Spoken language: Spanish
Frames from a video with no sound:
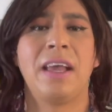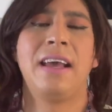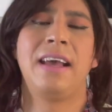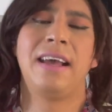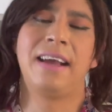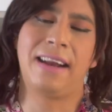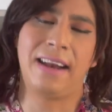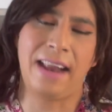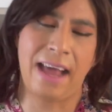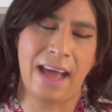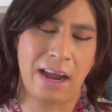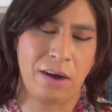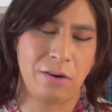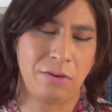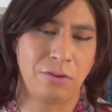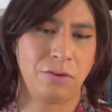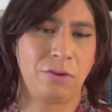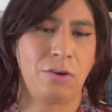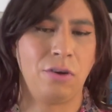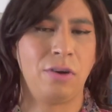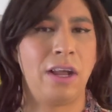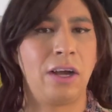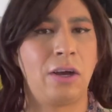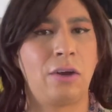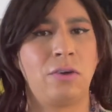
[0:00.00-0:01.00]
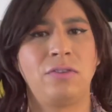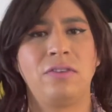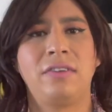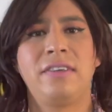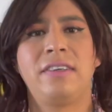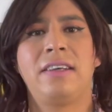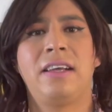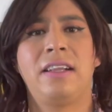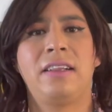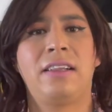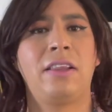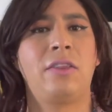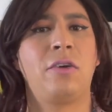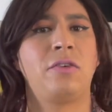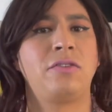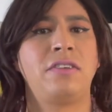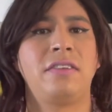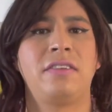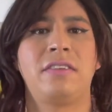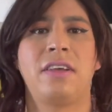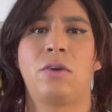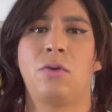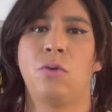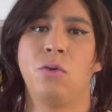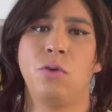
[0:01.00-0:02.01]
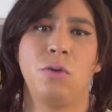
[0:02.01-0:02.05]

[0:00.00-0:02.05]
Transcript: Claro, con la consiguiente dosis de